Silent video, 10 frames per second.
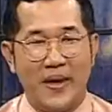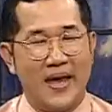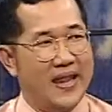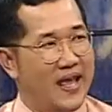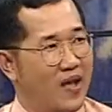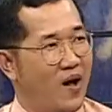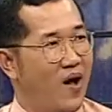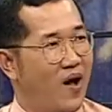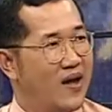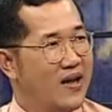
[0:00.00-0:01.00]
มีนี่ก็
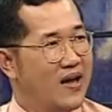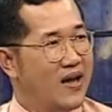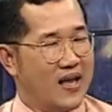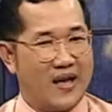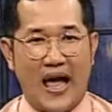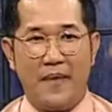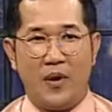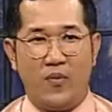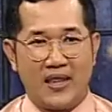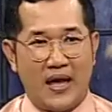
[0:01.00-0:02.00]
ก็กลายเป็
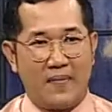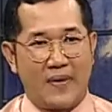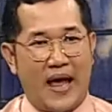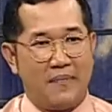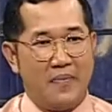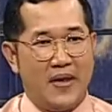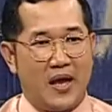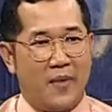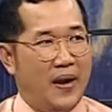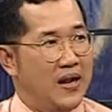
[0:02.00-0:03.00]
นว่าถ้าการไม่มี
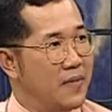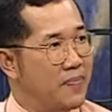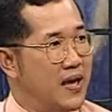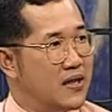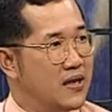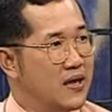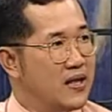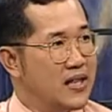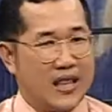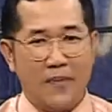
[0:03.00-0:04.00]
ก็เป็นเรื่องผิด
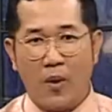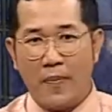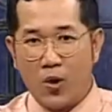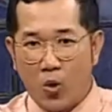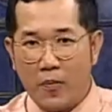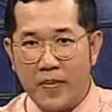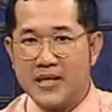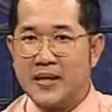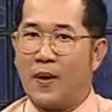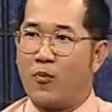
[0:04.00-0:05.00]
แต่ถ้าบอกไม่ควรมี
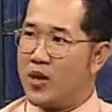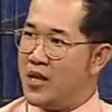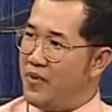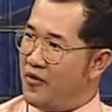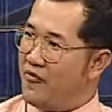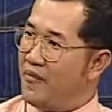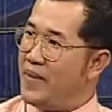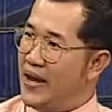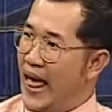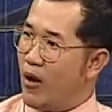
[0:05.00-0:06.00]
สำหรับคนที่มี
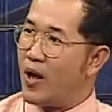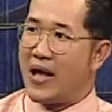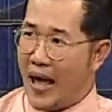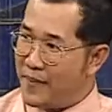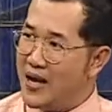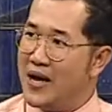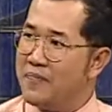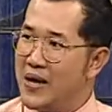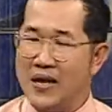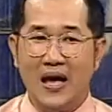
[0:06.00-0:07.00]
มีแล้วก็กลายเป็นเรื่อง
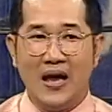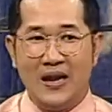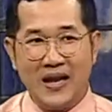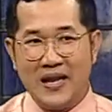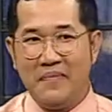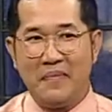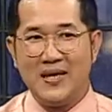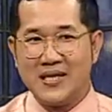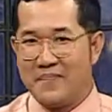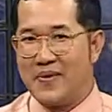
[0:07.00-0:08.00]
ผิด เรื่องนี้มันไม่
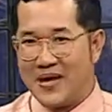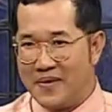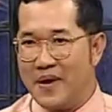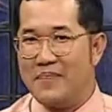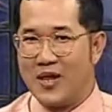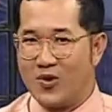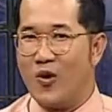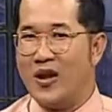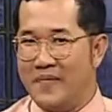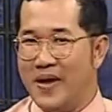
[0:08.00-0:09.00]
ใช่ผิดหรือไม่ผิด ค
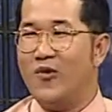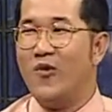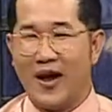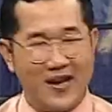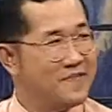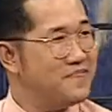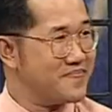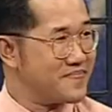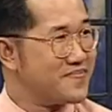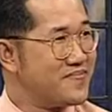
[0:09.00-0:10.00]
วรหรือไม่ควร มัน
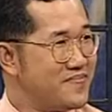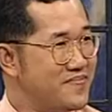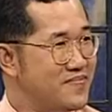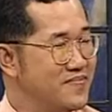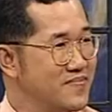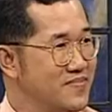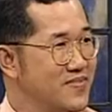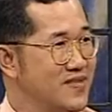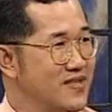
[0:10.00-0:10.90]
ไม่เหมือนไปตลาด แล้วไปซื้อ